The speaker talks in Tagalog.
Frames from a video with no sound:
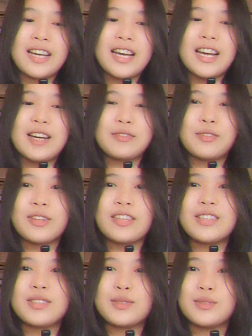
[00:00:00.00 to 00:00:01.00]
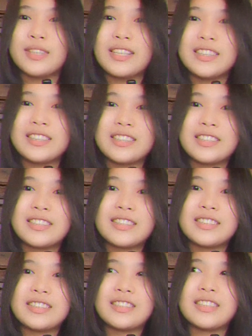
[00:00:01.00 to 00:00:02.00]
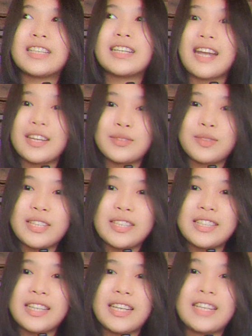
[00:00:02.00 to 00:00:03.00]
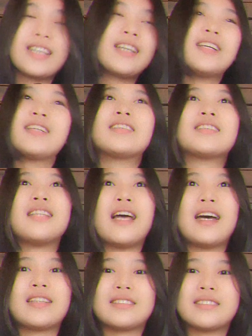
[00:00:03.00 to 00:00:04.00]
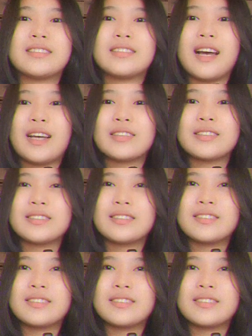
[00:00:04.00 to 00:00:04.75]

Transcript: uh, fourth year students, graduating, lahat, lahat,